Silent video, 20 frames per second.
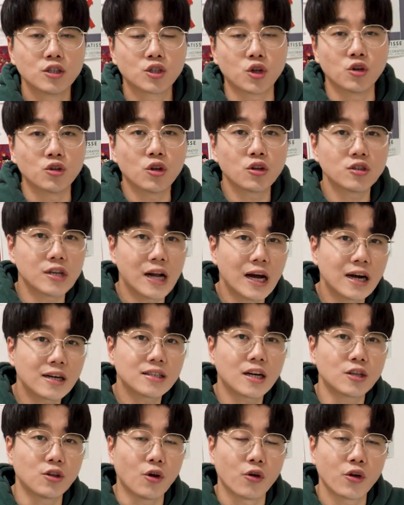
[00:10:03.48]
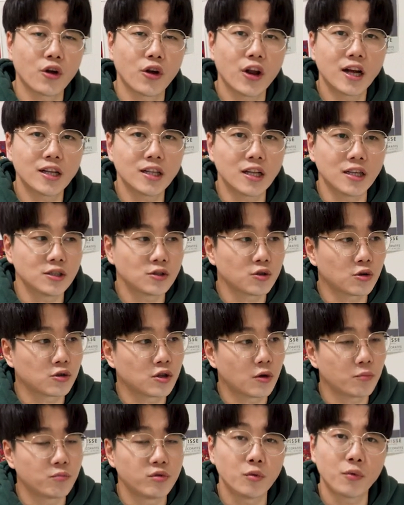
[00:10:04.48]
전원을 항상 연결해야 되는 좀
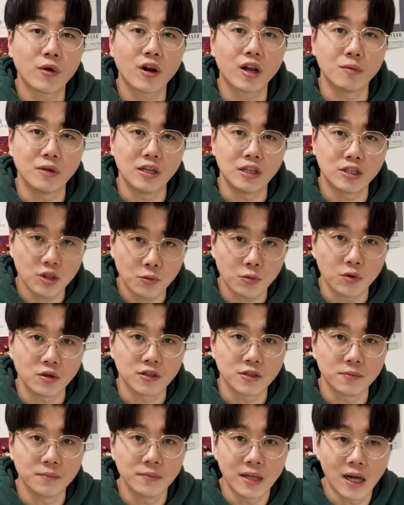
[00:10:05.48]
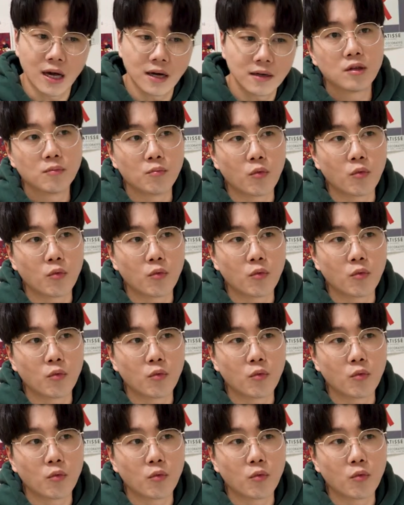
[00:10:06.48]
그런 불편함이 있어 보였습니다.